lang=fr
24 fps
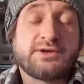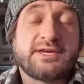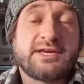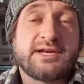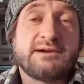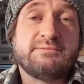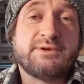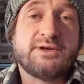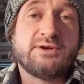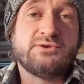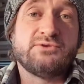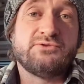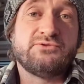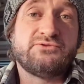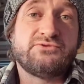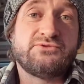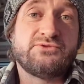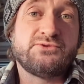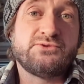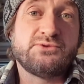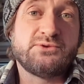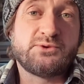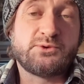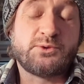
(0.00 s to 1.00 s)
calmer le
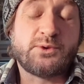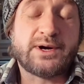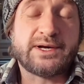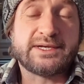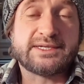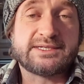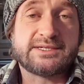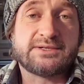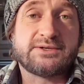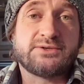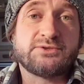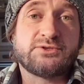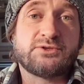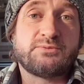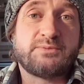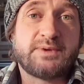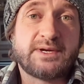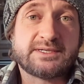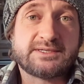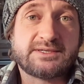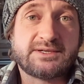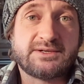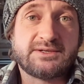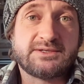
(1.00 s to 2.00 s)
flux croissant de
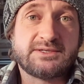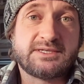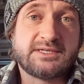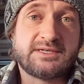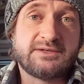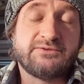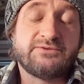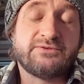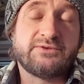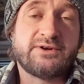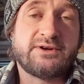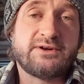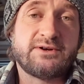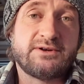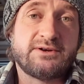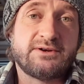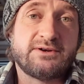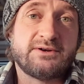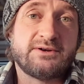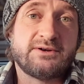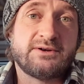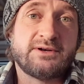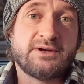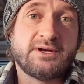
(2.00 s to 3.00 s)
personnes qui veulent...
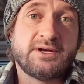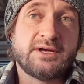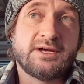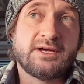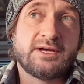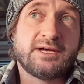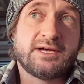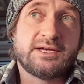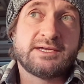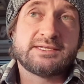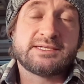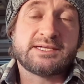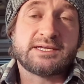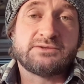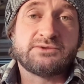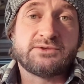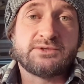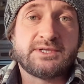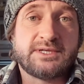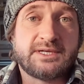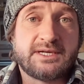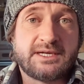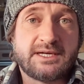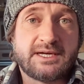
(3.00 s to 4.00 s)
Euh, ça
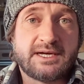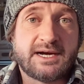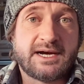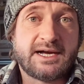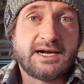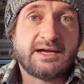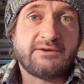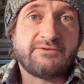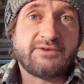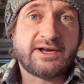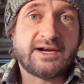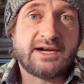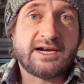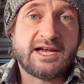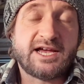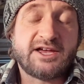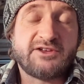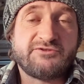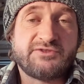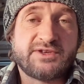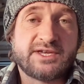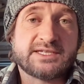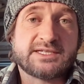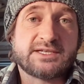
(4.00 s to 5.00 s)
donnait à la van
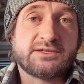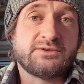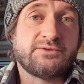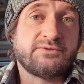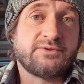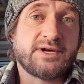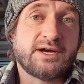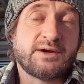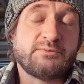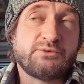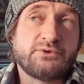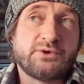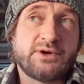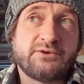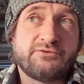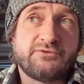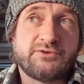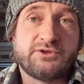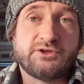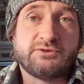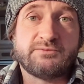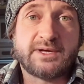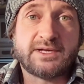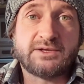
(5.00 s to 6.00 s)
life car ça devient un peu un
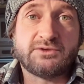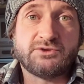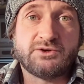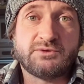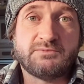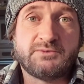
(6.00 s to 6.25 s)
phénomène de